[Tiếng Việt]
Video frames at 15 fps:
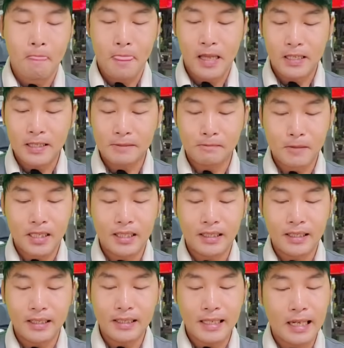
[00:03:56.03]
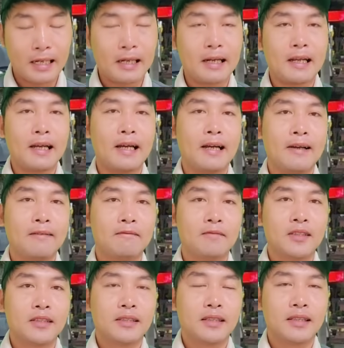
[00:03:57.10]
Đấy, Thanh Nguyên thấy rằng là
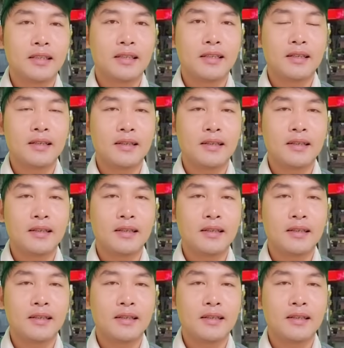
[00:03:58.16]
à,